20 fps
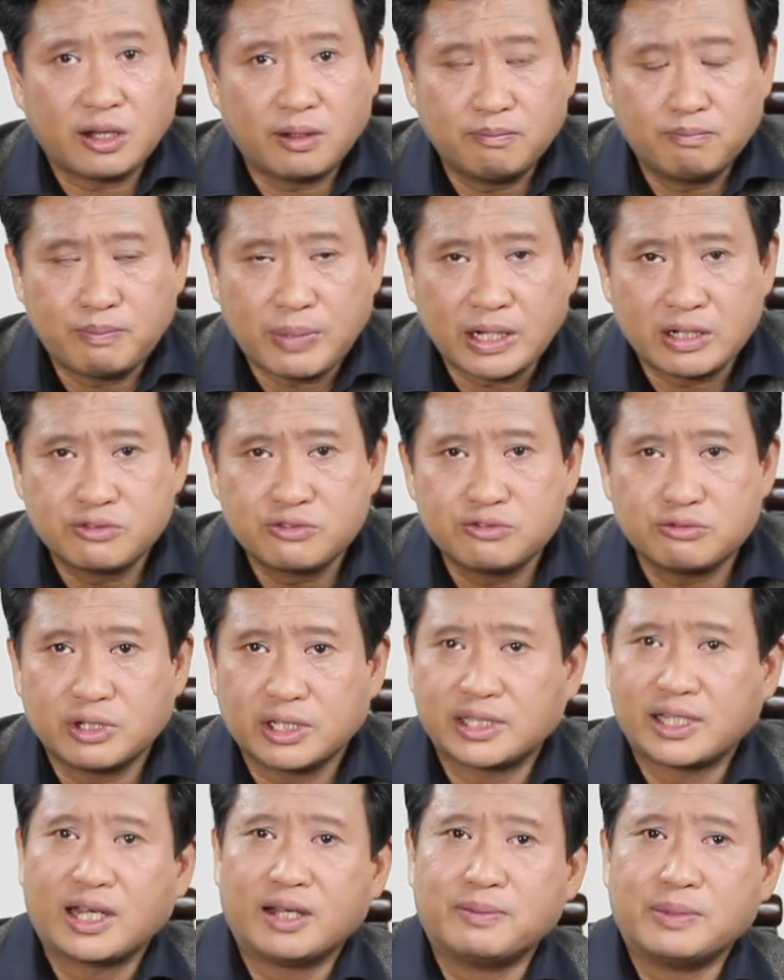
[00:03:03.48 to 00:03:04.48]
啊，帮助
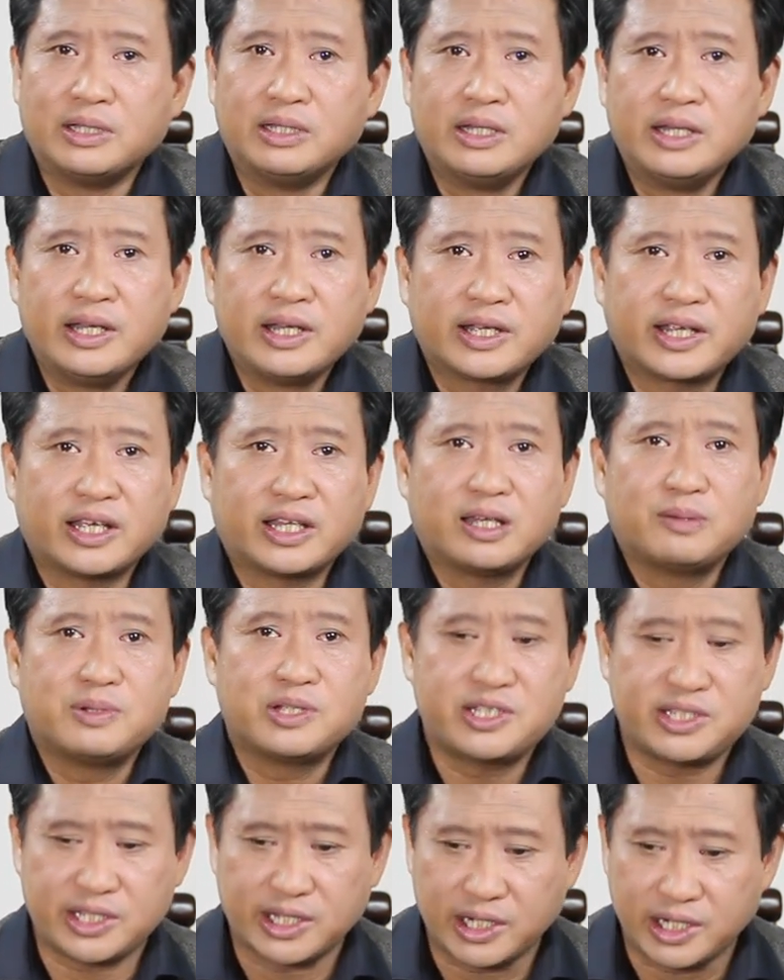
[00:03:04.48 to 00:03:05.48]
了他们，给他
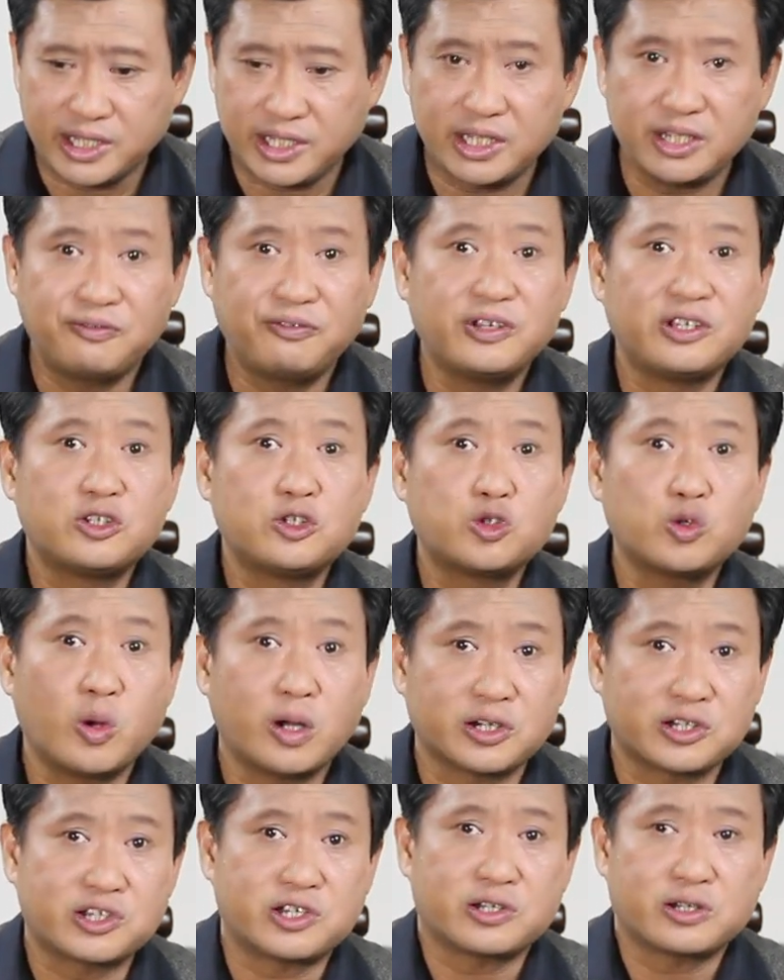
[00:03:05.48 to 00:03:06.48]
们写了一份
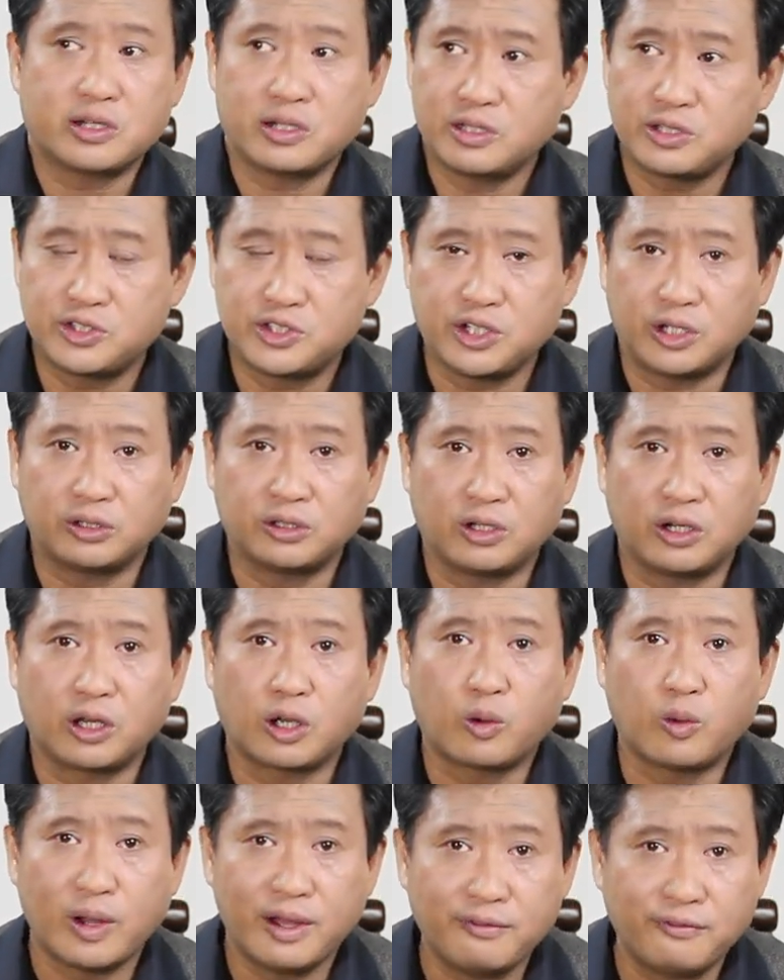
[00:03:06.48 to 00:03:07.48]
状纸，交到了
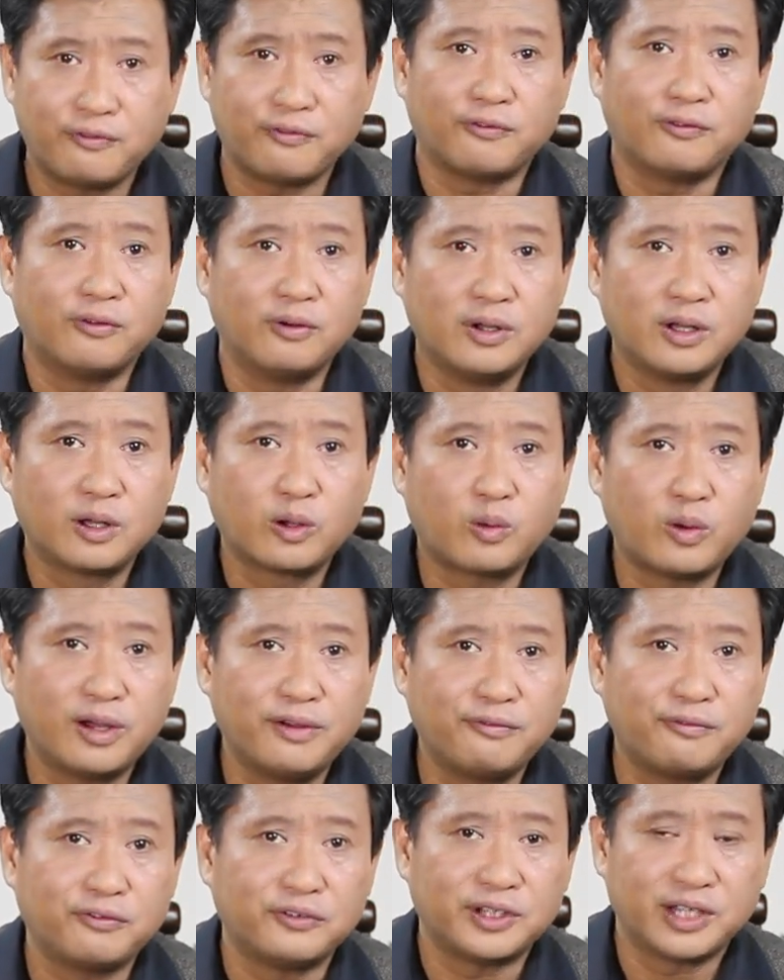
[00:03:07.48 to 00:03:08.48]
官府。
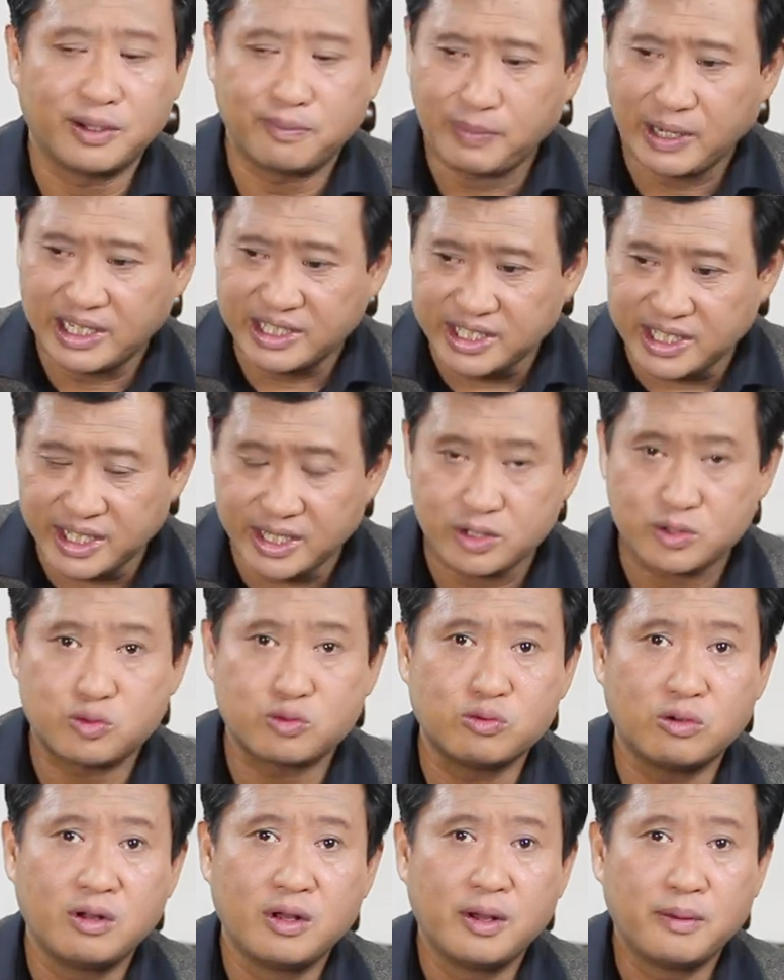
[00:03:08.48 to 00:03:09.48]
官府呢，把野
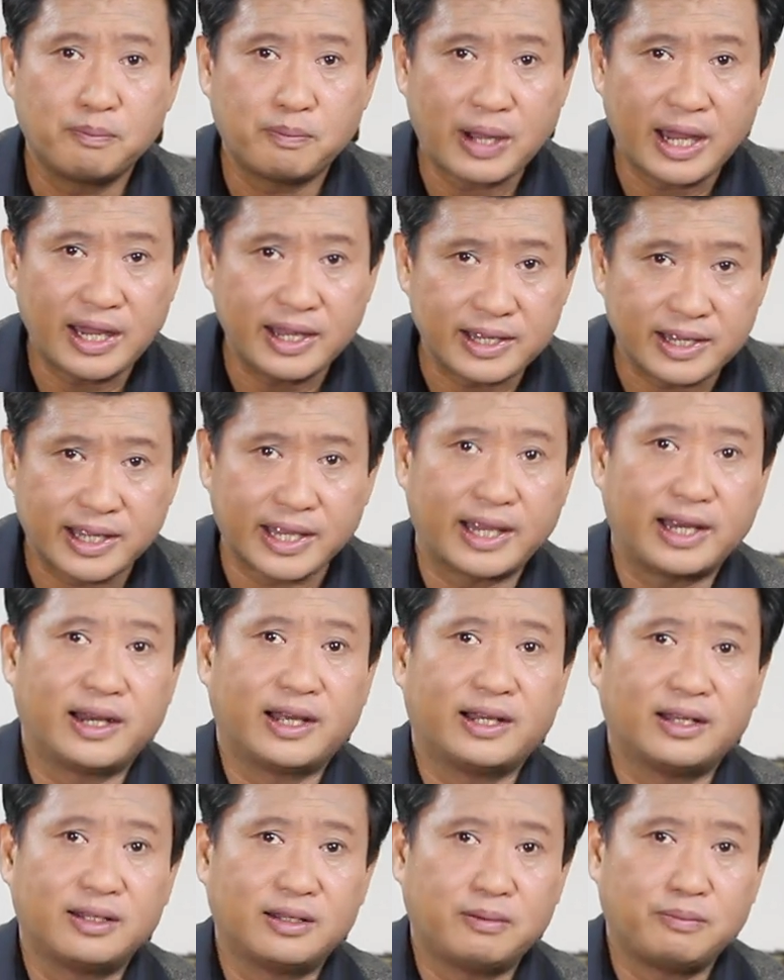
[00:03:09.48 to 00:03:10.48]
猪判给
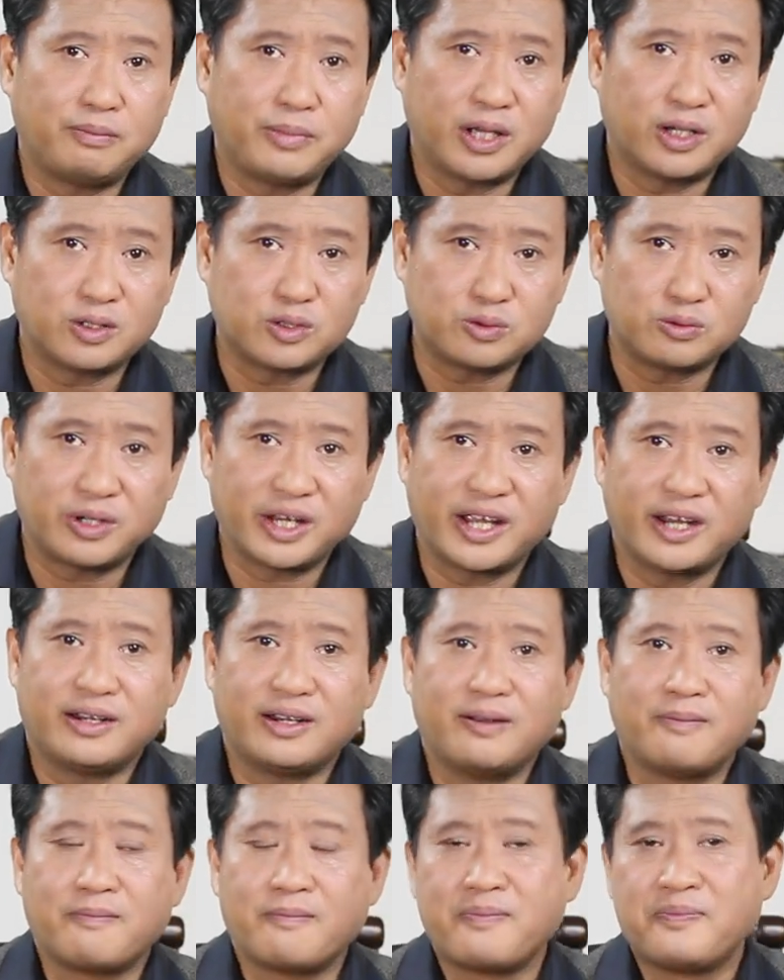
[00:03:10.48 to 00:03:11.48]
了苗族猎
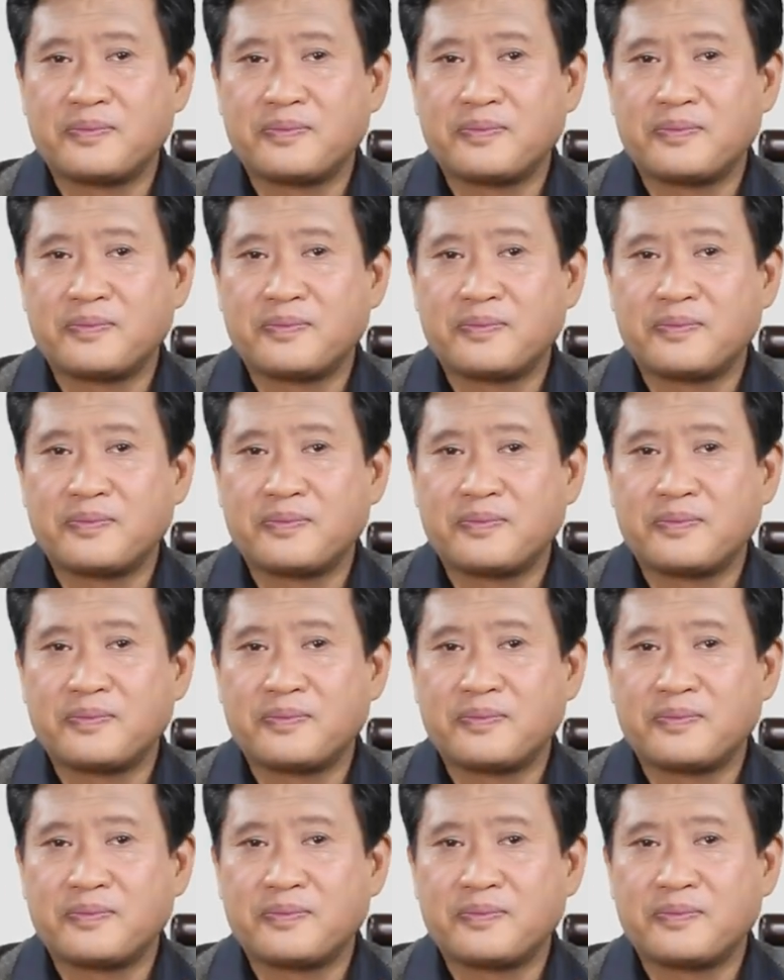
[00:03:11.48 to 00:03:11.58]
人。